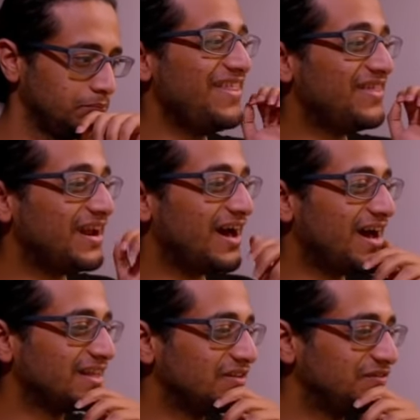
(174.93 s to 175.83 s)
هذا
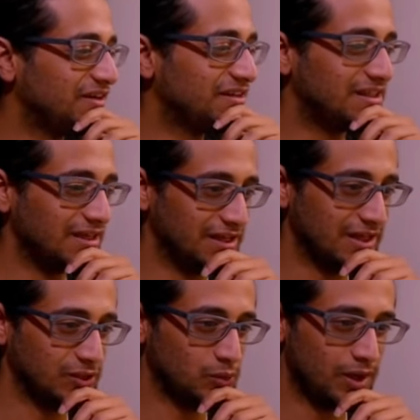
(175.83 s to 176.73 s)
الارتفكت
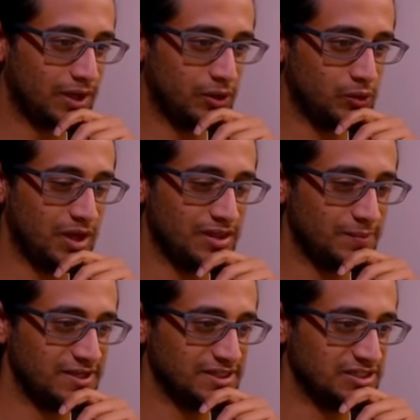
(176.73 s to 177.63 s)
اتوقع انه
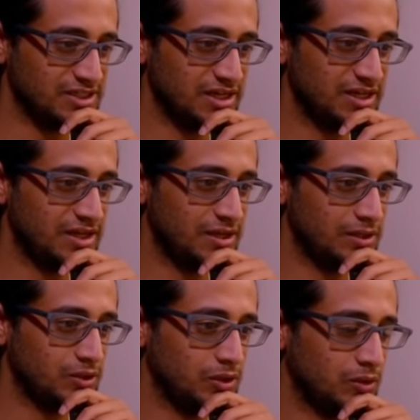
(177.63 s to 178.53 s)
هذا بليزر
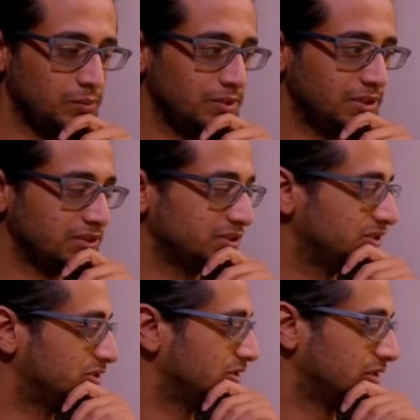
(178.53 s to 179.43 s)
سلاير
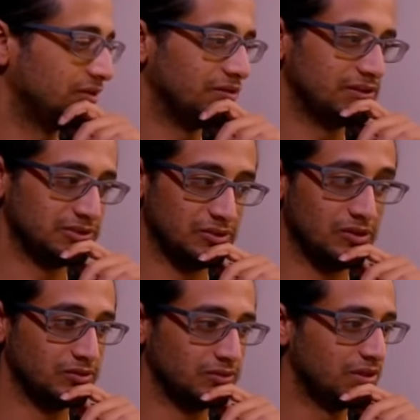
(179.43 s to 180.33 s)
نوبلس
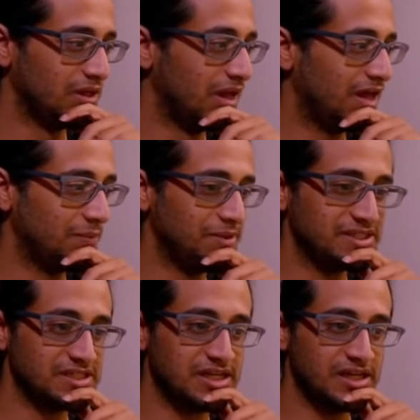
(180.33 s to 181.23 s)
صوت هذا
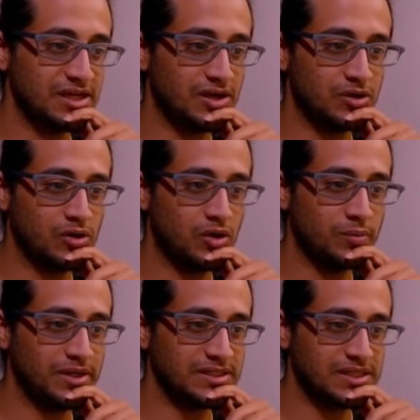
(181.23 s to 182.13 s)
بليزر سلاير
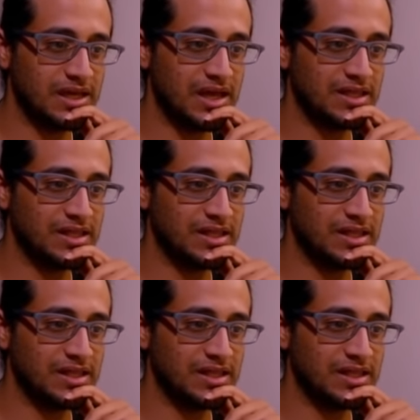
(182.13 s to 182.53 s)
نوبلس